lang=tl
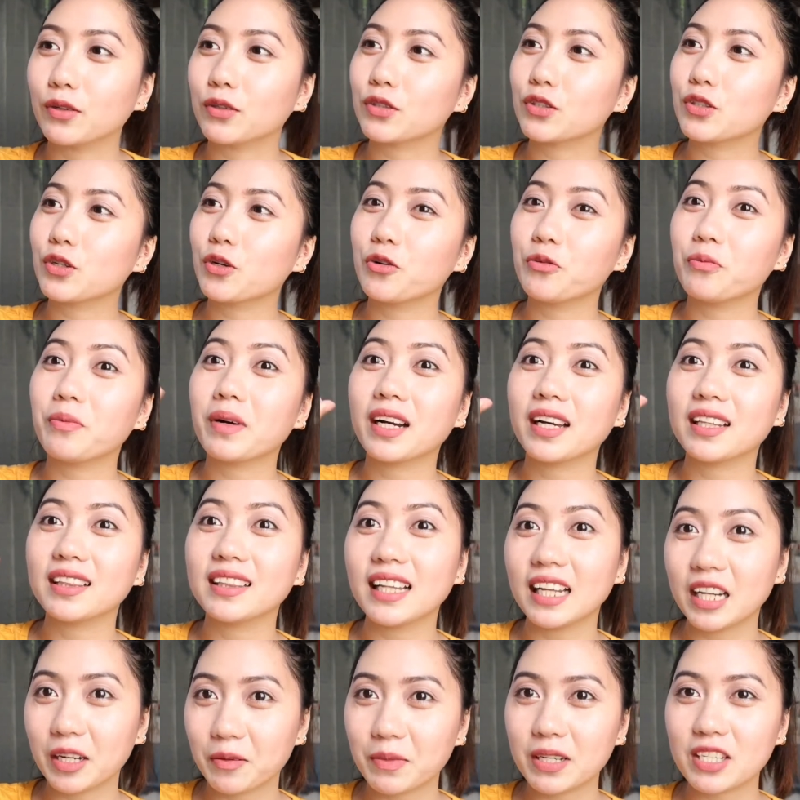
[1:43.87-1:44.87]
So,
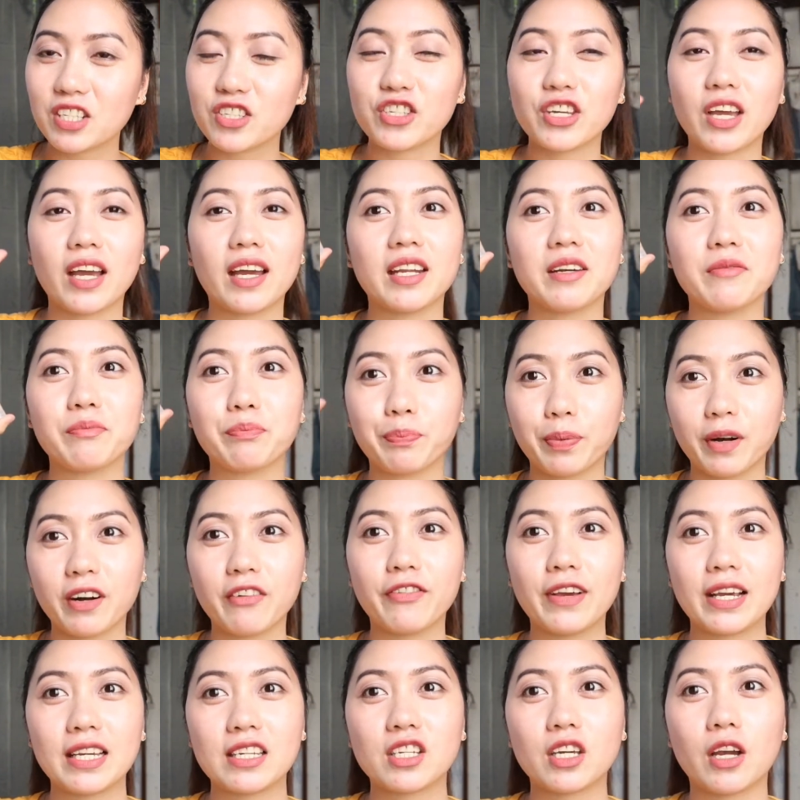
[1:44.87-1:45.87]
maganda naman siya and
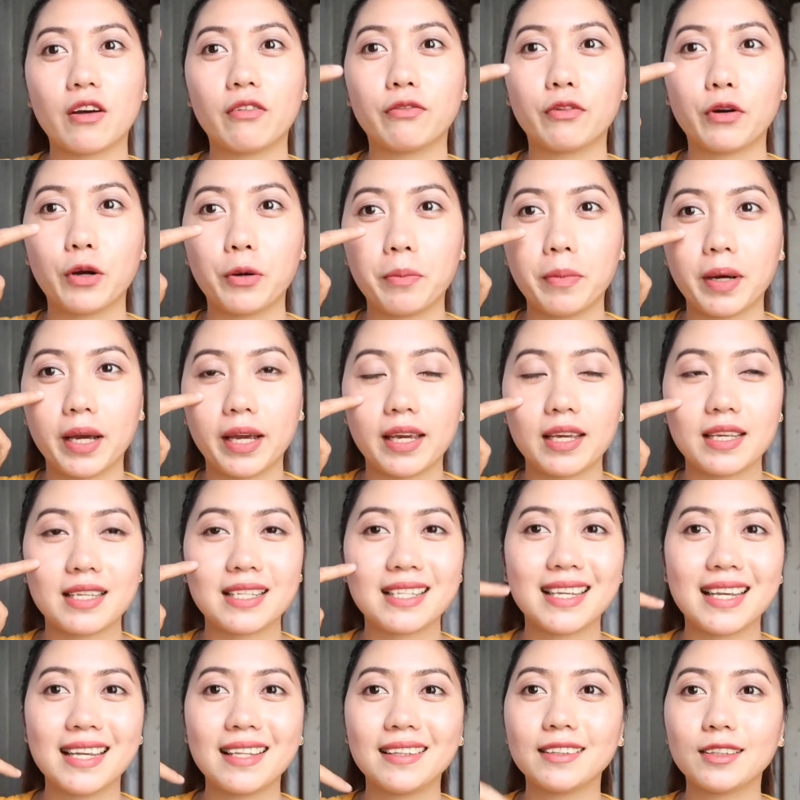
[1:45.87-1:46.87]
perfect siya for my
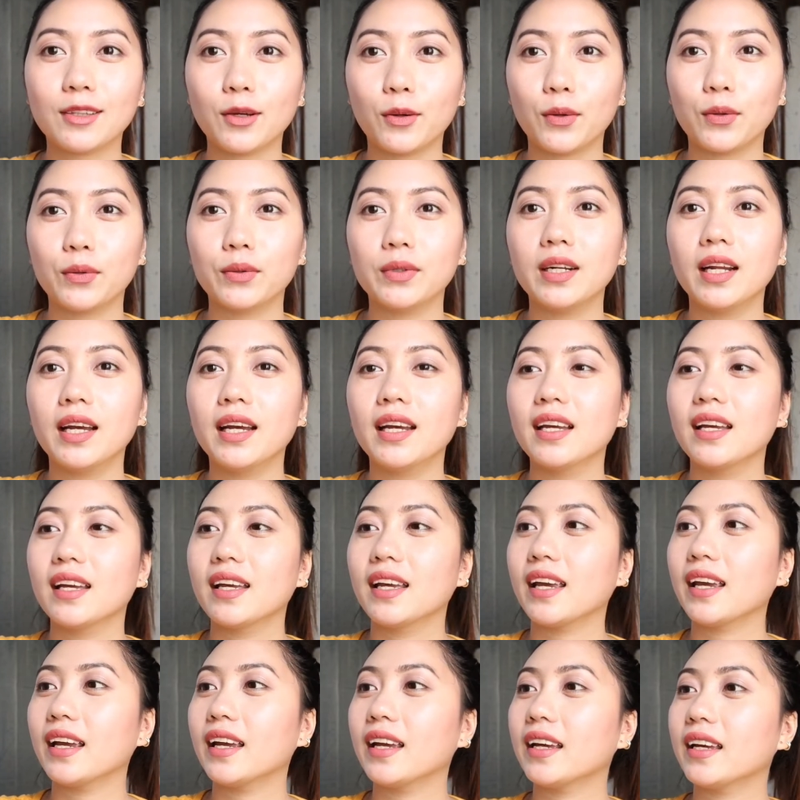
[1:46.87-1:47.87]
skin tone.
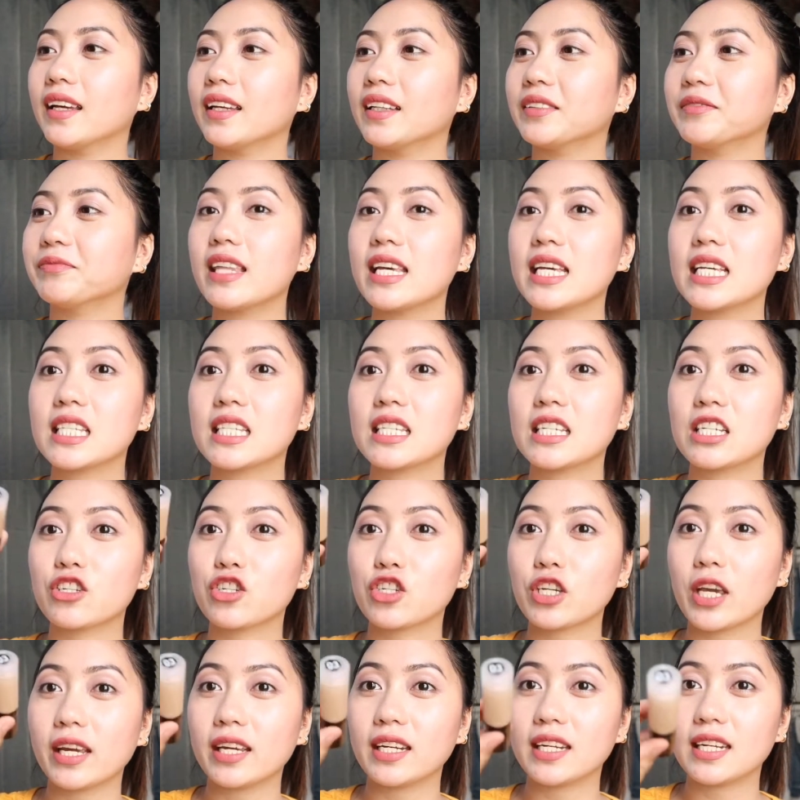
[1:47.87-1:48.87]
And this
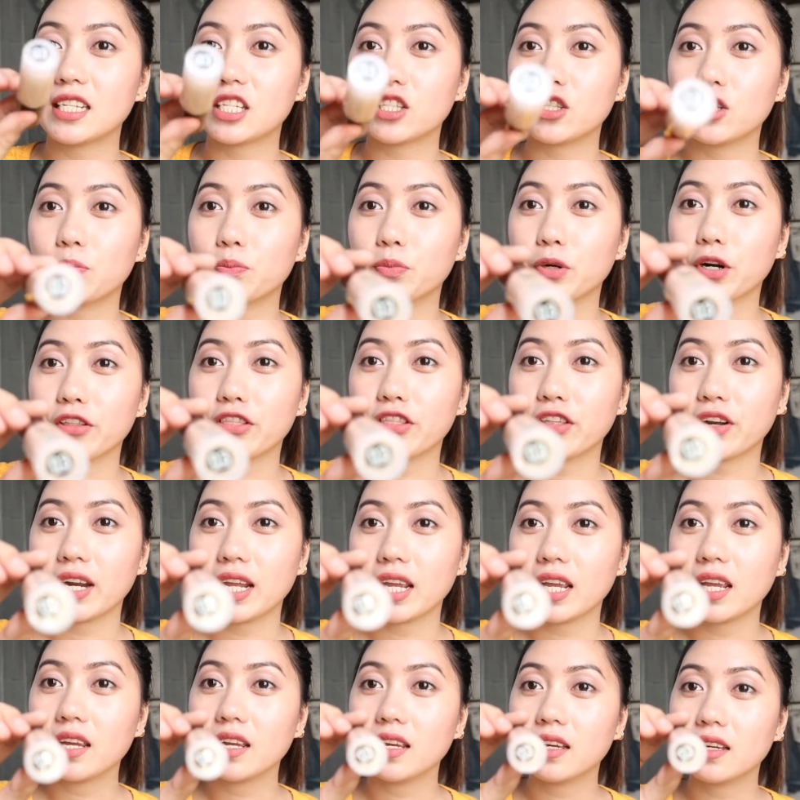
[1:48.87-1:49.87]
shade is number
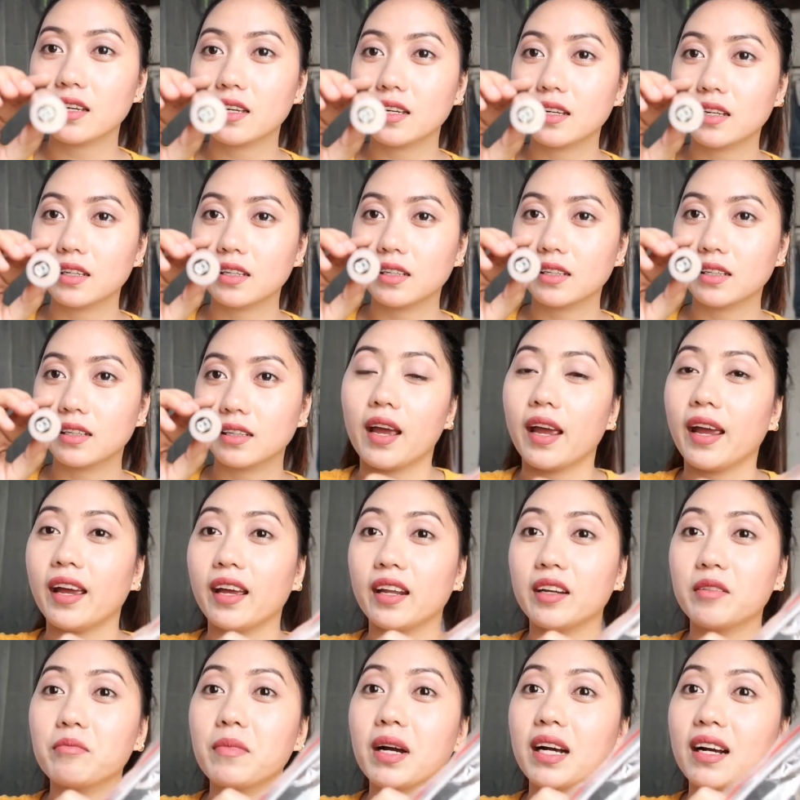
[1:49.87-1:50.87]
3.
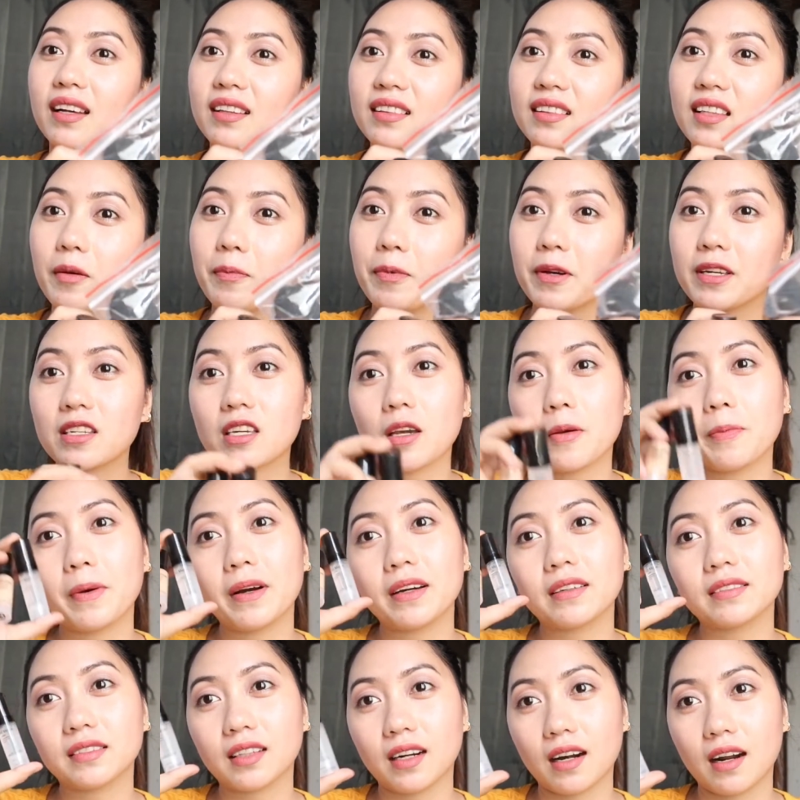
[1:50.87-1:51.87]
And maganda pa siya
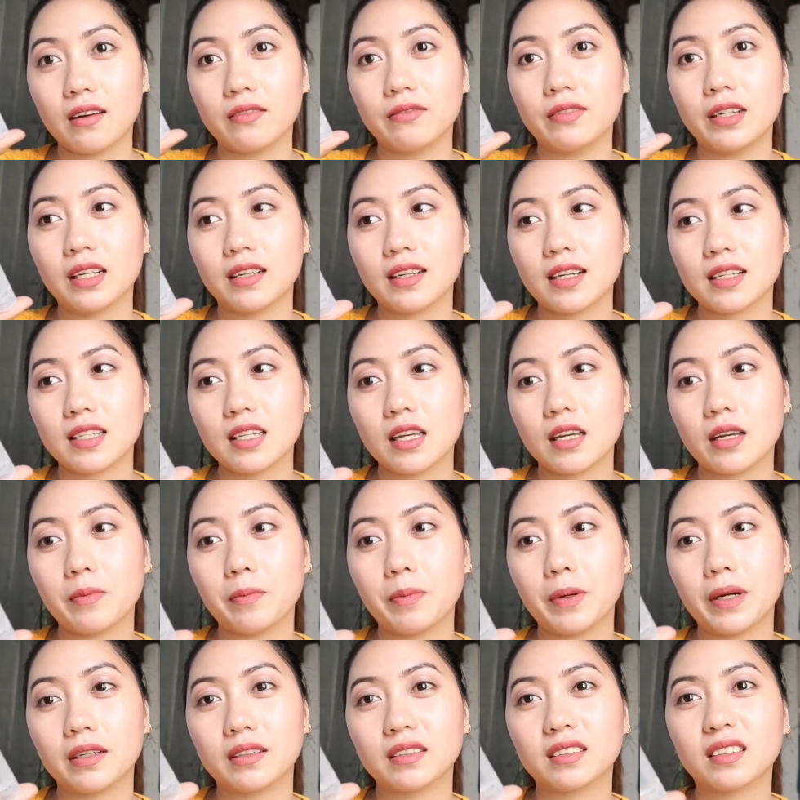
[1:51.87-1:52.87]
pang travel kasi
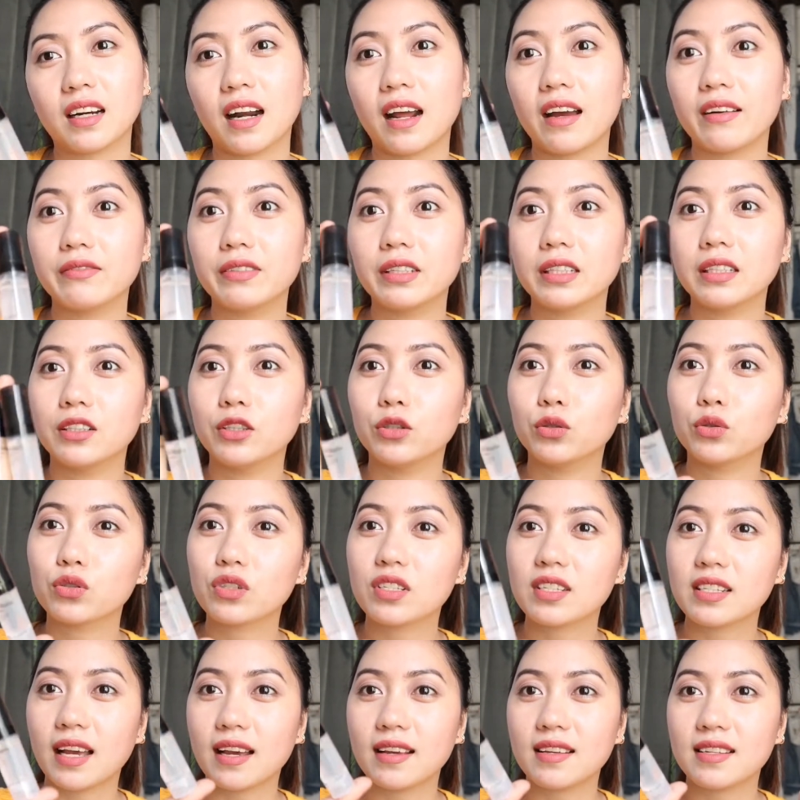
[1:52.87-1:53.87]
pang travel yung
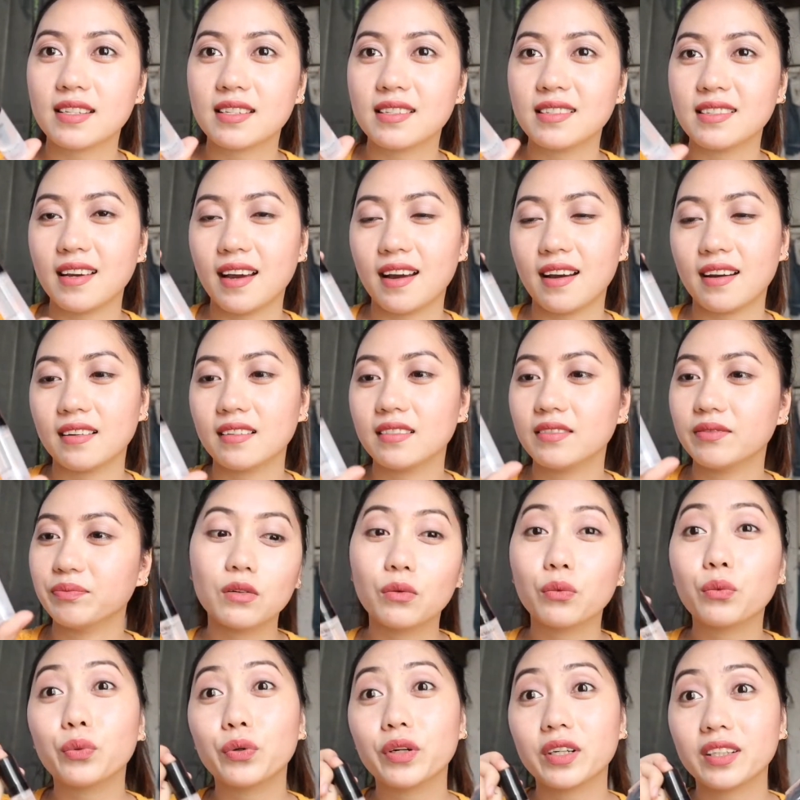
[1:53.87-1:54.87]
size niya.
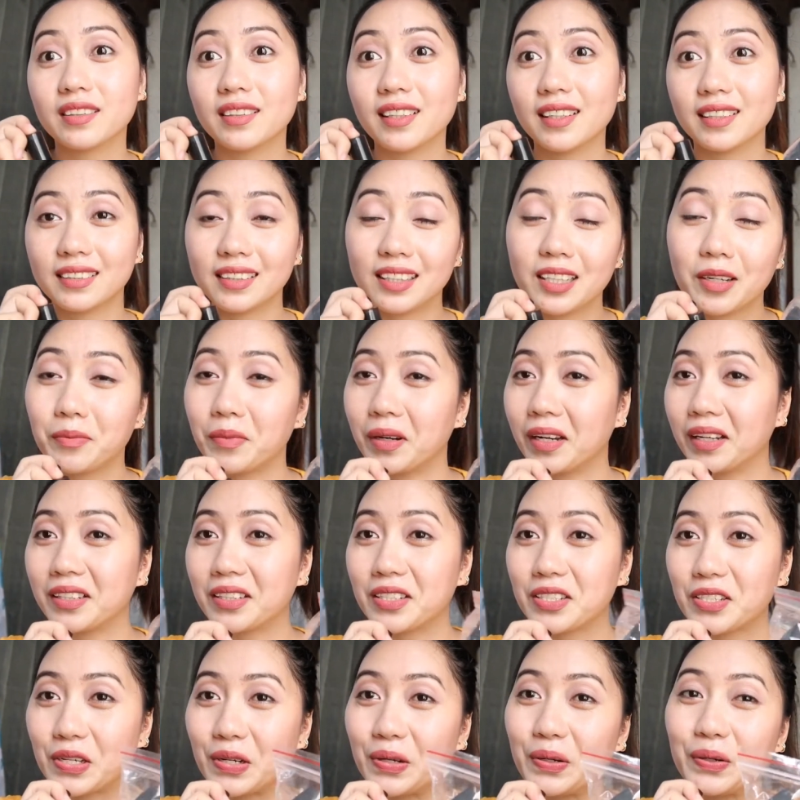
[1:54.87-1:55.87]
Worth it naman.
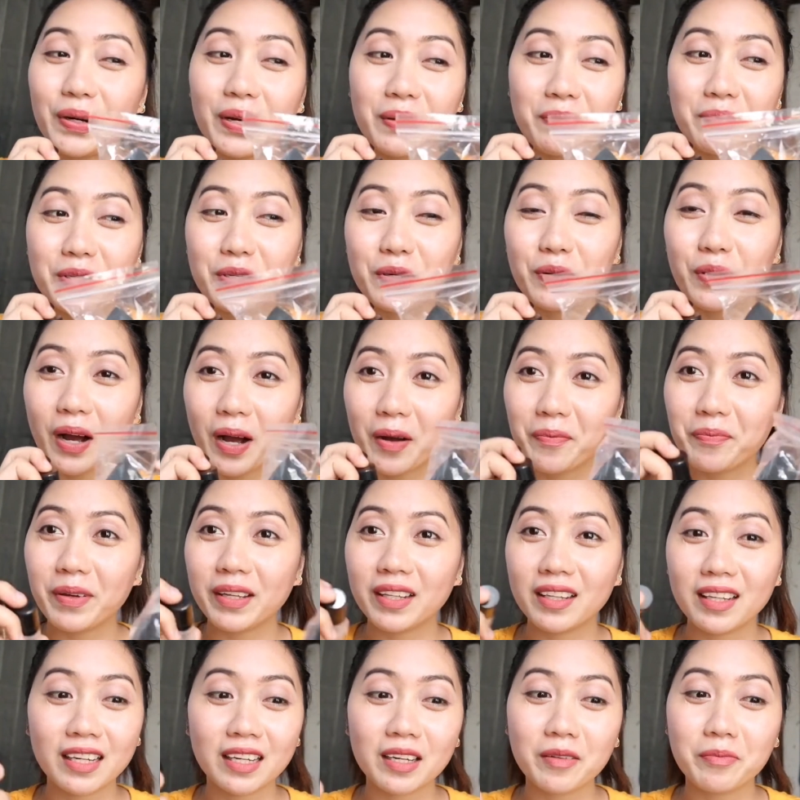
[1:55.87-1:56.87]
So, I'm so happy
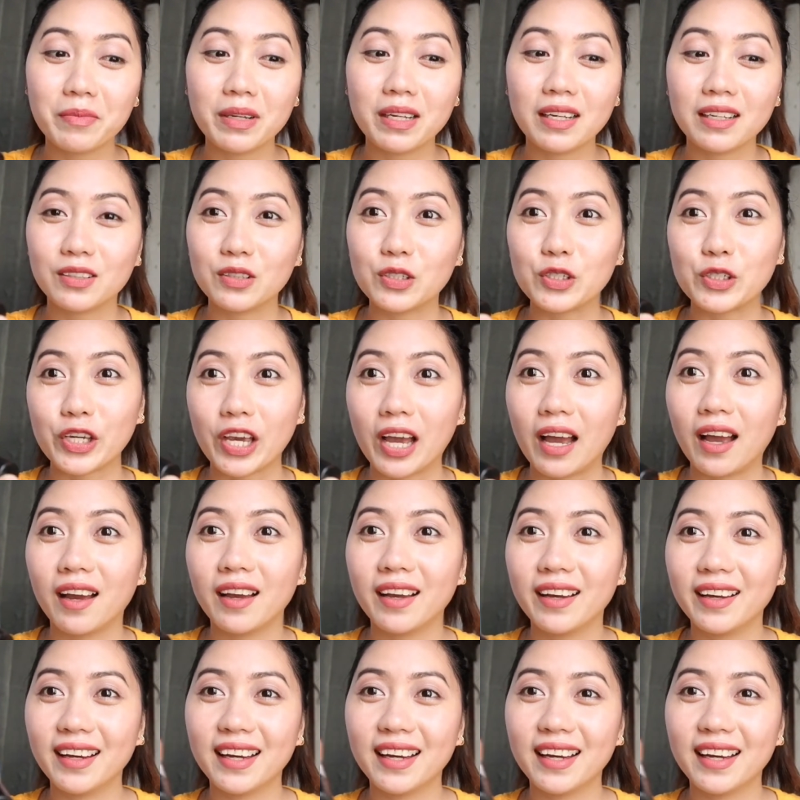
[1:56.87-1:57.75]
na nabili ko siya.